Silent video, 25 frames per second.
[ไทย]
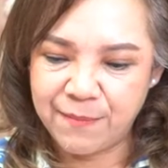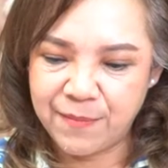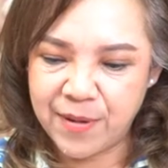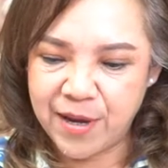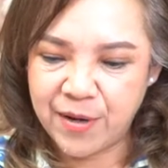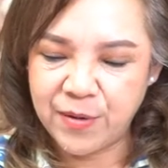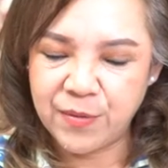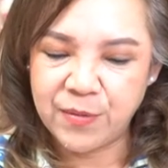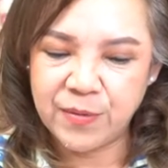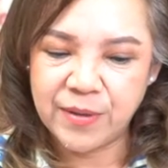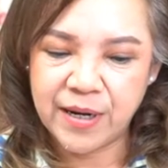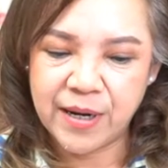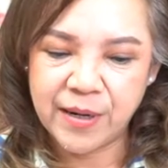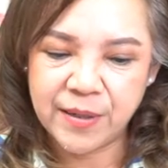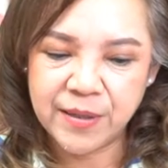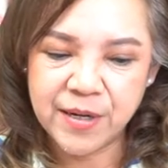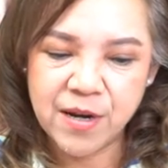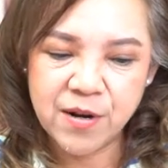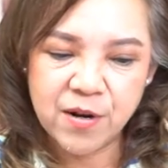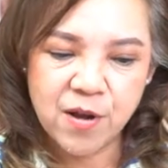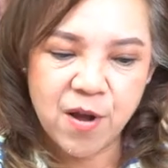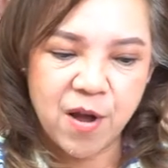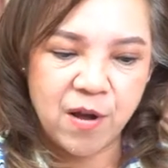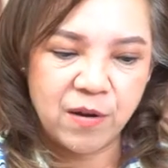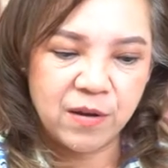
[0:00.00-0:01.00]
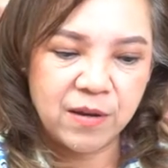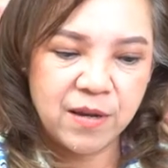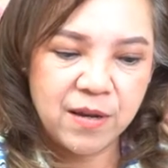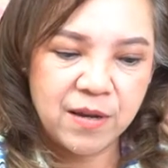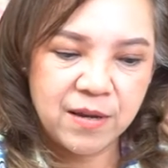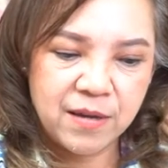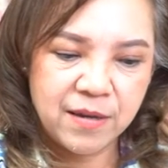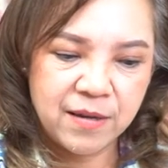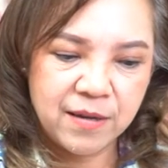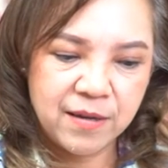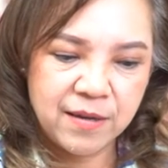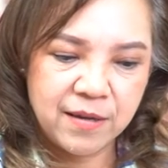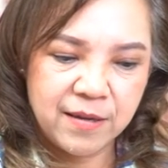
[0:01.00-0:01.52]
มาดูในเรื่องของ
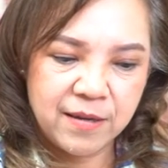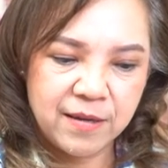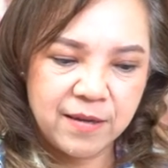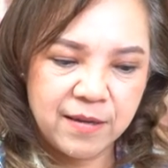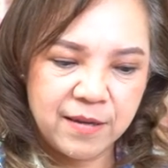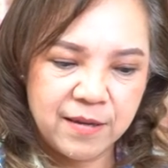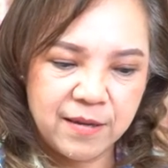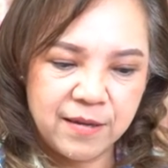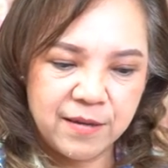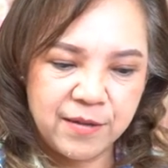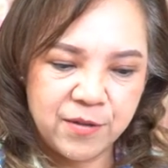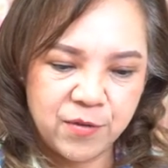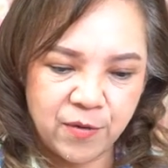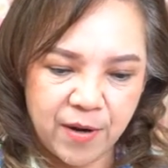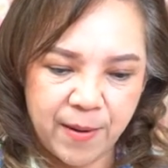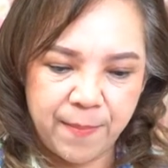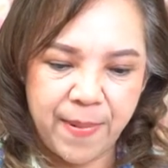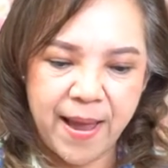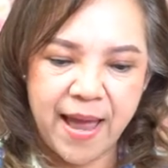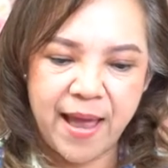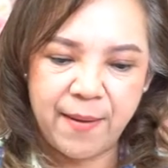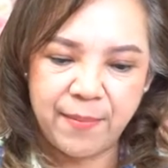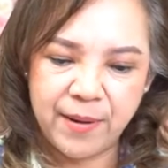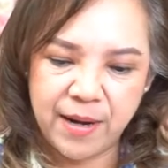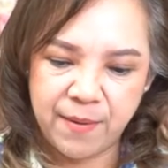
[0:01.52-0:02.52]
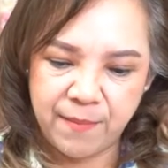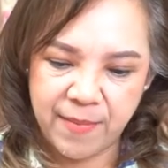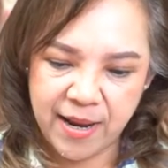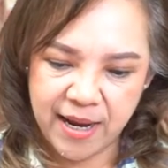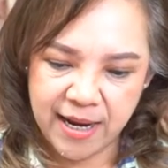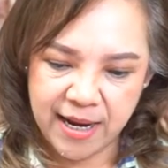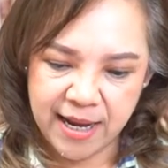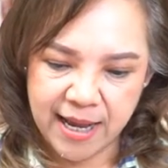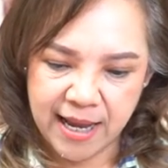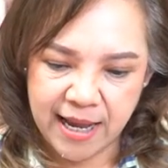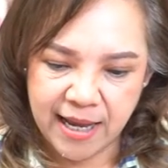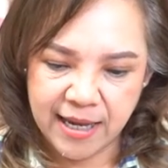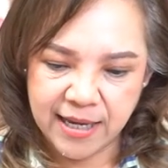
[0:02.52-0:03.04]
สุขภาพกันบ้าง
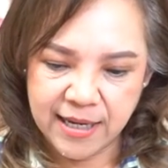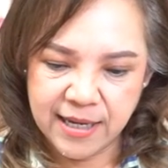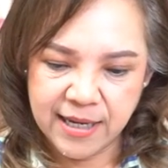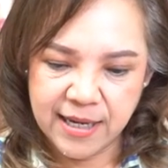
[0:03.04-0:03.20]
ค่ะ